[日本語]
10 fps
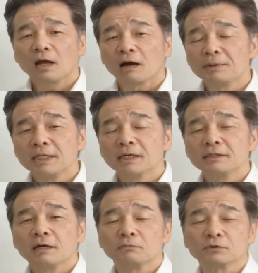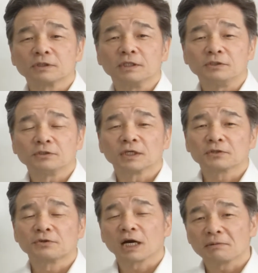アメリカではもうすでに10月
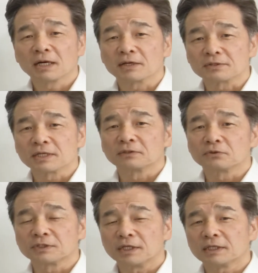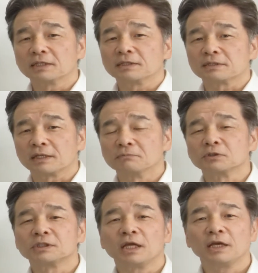の半ばからスタートしていたんですけども
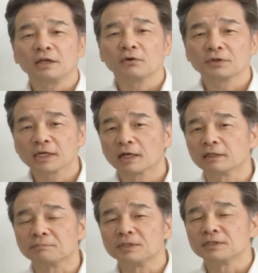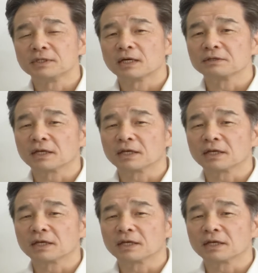指定医療機関で PCR